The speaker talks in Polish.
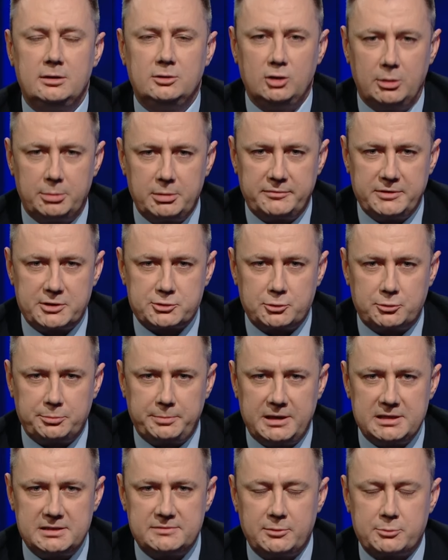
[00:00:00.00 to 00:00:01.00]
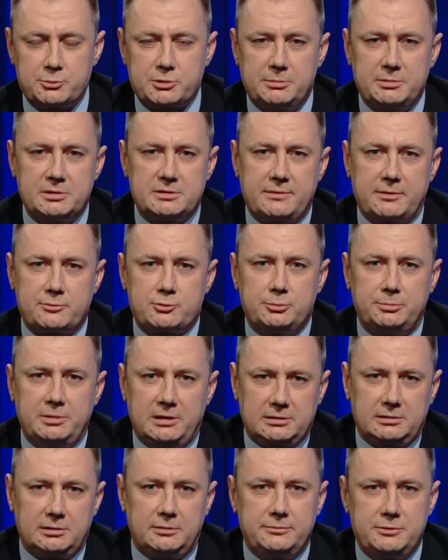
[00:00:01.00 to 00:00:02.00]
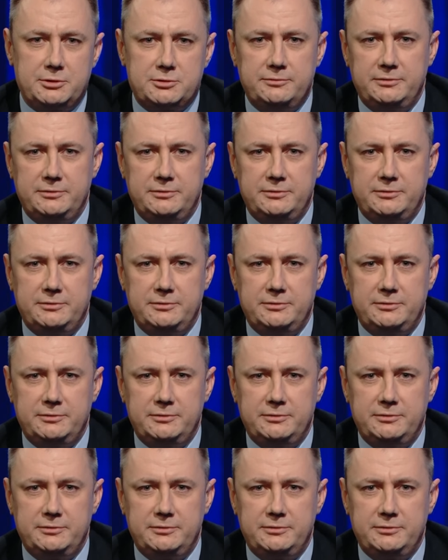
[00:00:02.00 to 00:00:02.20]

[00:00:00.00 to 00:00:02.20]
Dobry wieczór Państwu. Przemysław Szubartowicz.